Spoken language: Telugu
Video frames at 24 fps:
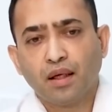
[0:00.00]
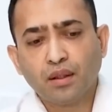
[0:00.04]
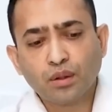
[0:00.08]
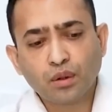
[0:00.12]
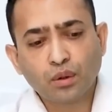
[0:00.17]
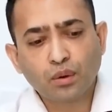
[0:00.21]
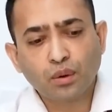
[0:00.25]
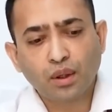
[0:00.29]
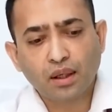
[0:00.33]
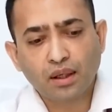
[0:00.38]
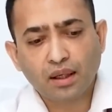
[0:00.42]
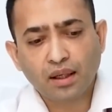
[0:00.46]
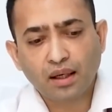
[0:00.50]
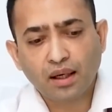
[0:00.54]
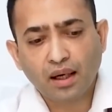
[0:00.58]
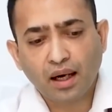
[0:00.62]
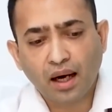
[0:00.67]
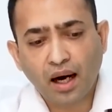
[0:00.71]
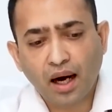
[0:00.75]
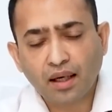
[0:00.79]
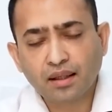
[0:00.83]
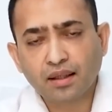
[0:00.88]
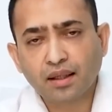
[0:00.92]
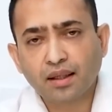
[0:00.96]
ఎందుకు అంటే
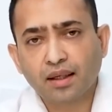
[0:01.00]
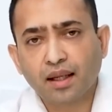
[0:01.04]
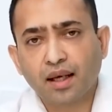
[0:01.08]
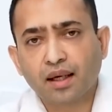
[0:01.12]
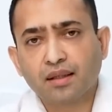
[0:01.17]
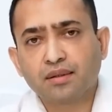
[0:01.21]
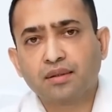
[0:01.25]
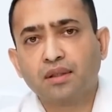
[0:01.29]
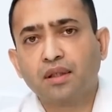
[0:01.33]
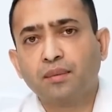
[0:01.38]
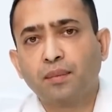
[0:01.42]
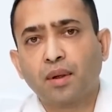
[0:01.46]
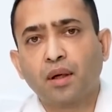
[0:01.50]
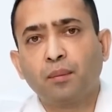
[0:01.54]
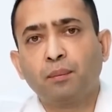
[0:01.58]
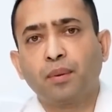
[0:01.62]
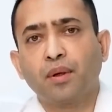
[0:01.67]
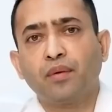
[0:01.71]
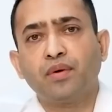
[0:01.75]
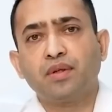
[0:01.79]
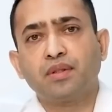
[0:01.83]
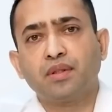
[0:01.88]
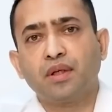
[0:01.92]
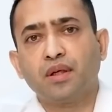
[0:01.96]
హార్ట్ అటాక్స్ని మనం
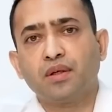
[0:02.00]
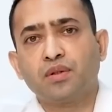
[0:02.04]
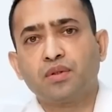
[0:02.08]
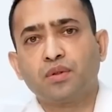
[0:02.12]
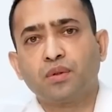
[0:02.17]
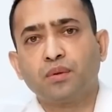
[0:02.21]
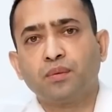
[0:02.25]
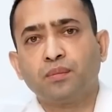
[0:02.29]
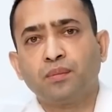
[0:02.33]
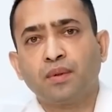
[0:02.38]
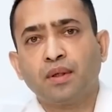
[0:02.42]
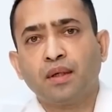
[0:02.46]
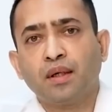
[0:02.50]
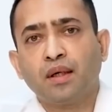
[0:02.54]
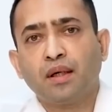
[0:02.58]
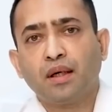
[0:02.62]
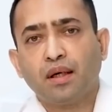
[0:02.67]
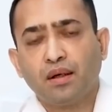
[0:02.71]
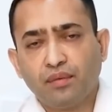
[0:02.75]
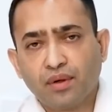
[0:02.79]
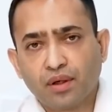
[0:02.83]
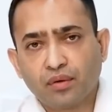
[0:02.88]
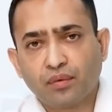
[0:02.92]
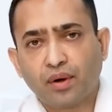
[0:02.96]
ప్రివెంట్ చేయొచ్చు
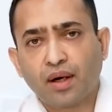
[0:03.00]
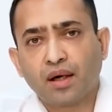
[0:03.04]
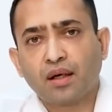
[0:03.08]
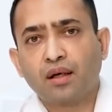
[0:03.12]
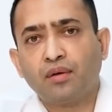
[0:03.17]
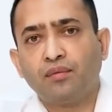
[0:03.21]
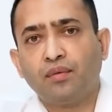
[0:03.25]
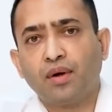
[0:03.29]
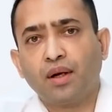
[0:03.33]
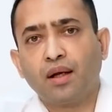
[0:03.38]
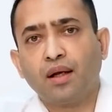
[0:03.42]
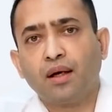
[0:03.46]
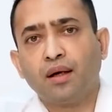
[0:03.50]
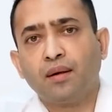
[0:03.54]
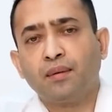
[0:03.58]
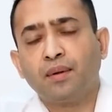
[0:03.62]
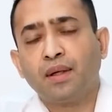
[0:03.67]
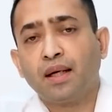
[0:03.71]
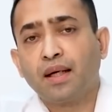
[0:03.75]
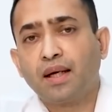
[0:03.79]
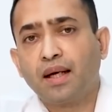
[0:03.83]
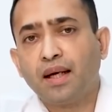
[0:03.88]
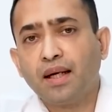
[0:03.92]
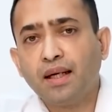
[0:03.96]
వీటి వాడకం వల్ల
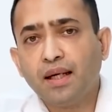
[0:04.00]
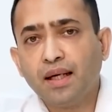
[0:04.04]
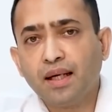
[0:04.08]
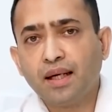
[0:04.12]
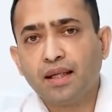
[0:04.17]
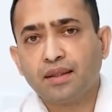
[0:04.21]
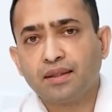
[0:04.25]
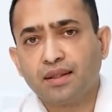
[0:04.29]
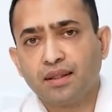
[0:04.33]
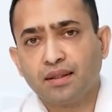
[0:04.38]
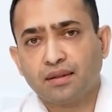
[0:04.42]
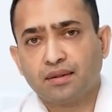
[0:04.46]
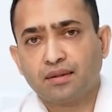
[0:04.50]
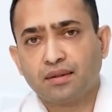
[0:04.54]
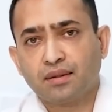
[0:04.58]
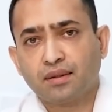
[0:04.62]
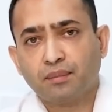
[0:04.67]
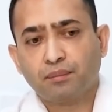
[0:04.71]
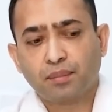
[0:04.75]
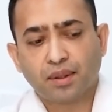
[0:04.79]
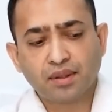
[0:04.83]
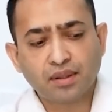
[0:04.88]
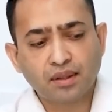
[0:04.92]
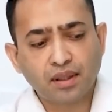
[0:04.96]
కిడ్నీ డిసీజ్
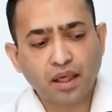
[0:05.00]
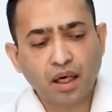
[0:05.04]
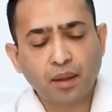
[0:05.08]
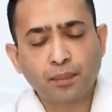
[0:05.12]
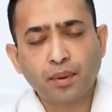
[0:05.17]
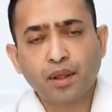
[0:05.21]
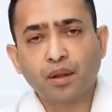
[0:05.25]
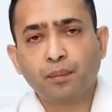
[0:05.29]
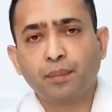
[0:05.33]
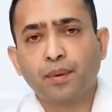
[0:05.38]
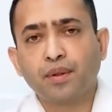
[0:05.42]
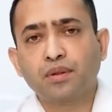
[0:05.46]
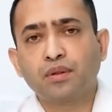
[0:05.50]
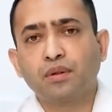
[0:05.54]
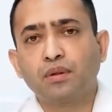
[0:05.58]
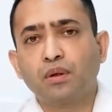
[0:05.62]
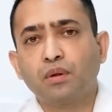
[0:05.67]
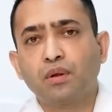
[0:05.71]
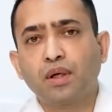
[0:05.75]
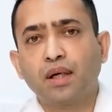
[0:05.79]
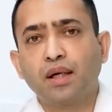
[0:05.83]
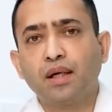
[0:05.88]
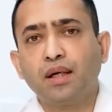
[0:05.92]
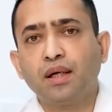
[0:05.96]
ప్రతి డయాబెటిక్
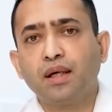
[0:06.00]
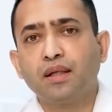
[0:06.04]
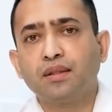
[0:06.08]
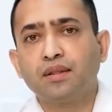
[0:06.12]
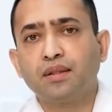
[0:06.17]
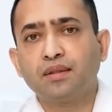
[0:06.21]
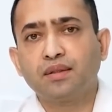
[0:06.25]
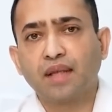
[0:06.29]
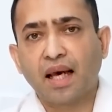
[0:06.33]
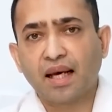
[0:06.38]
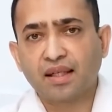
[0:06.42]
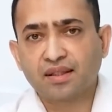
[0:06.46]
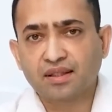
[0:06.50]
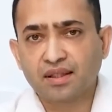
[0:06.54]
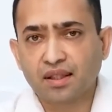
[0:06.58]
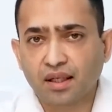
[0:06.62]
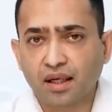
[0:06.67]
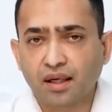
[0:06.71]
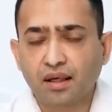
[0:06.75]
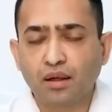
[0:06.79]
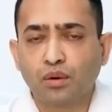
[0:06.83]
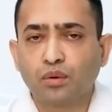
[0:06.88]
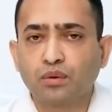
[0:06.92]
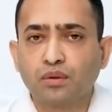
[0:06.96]
పేషెంట్లో కిడ్నీ డిసీజ్
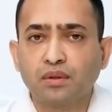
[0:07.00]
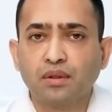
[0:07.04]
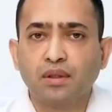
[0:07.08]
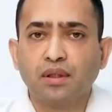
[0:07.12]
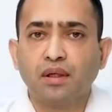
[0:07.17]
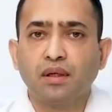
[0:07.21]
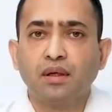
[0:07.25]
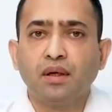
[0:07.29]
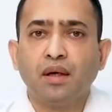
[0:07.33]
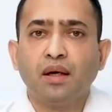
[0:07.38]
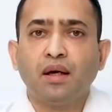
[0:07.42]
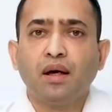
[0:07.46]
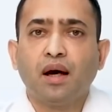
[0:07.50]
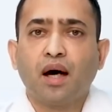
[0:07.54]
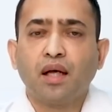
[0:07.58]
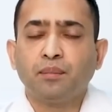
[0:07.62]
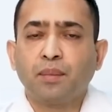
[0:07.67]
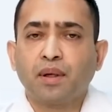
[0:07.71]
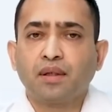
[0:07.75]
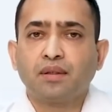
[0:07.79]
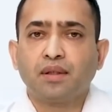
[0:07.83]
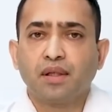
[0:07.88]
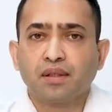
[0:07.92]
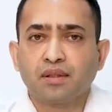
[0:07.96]
యాక్సలరేట్ అవుతుంది
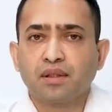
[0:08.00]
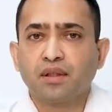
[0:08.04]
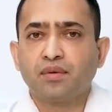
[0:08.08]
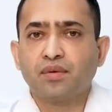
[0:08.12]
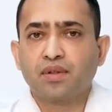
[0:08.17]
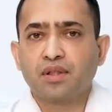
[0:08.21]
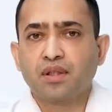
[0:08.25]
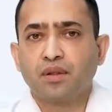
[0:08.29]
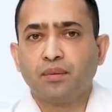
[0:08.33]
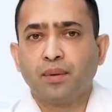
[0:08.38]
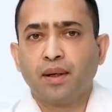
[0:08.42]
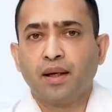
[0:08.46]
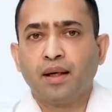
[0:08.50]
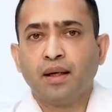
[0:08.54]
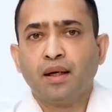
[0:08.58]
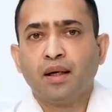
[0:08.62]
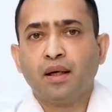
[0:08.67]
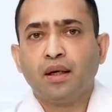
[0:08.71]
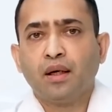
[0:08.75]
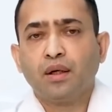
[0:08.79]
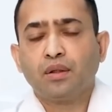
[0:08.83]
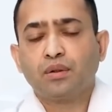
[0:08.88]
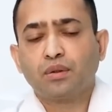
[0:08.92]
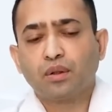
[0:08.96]
అది మనకు తెలిసిన విషయమే
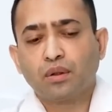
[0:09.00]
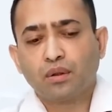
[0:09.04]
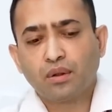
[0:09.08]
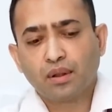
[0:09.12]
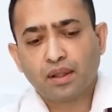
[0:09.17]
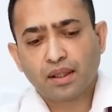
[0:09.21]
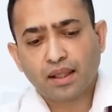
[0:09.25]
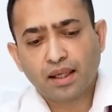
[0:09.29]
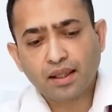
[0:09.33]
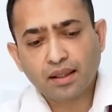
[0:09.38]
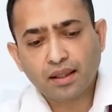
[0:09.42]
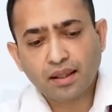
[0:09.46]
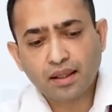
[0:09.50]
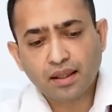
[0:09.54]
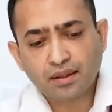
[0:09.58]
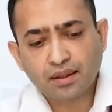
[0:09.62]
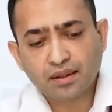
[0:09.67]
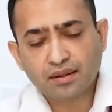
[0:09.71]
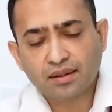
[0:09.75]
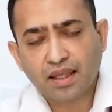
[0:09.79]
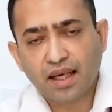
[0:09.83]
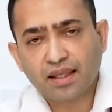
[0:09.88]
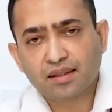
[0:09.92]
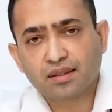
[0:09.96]
సో కిడ్నీ
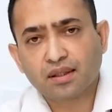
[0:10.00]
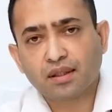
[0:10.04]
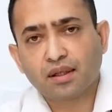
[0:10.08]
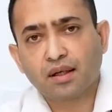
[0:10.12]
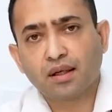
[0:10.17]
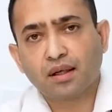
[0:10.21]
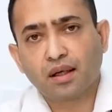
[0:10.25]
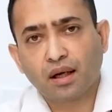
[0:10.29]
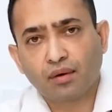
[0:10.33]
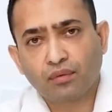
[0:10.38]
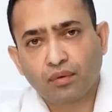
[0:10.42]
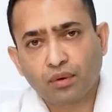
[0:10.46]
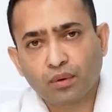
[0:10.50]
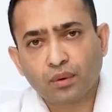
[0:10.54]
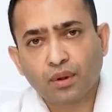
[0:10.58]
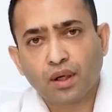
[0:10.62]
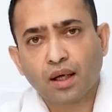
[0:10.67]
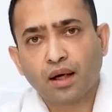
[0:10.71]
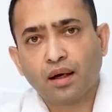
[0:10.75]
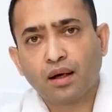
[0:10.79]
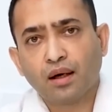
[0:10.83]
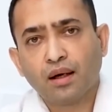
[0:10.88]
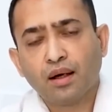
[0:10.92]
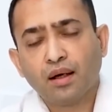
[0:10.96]
డిసీజ్ యాక్సలరేట్
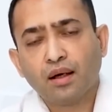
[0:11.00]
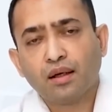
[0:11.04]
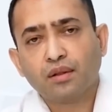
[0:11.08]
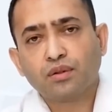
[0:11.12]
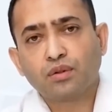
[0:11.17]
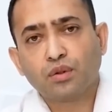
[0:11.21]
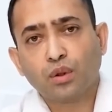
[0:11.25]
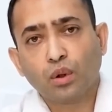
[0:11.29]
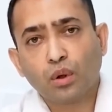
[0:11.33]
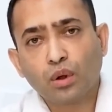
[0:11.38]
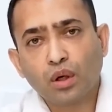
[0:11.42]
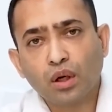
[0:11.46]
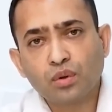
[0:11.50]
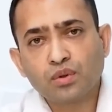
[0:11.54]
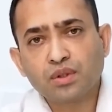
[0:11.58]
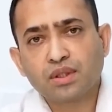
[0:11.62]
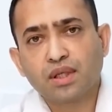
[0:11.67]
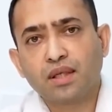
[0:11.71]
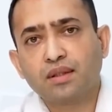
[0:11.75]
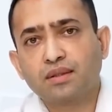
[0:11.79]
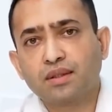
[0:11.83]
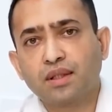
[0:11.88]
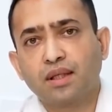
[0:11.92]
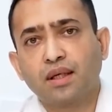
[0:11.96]
అవ్వకుండా స్లో డౌన్
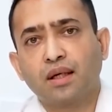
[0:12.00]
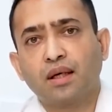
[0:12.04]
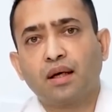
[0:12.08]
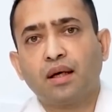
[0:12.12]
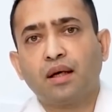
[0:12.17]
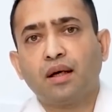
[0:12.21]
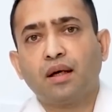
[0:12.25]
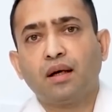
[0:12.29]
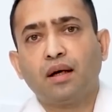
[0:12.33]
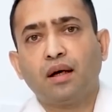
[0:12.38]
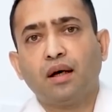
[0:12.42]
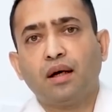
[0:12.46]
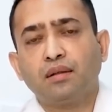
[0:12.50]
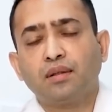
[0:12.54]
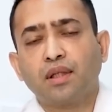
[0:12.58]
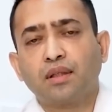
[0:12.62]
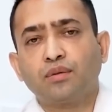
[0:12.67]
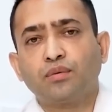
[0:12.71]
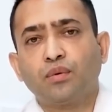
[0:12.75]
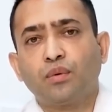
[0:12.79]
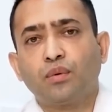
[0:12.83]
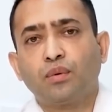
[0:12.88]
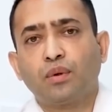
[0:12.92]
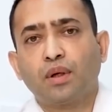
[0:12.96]
చేసే
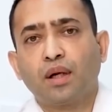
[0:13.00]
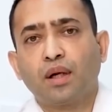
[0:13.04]
తత్వం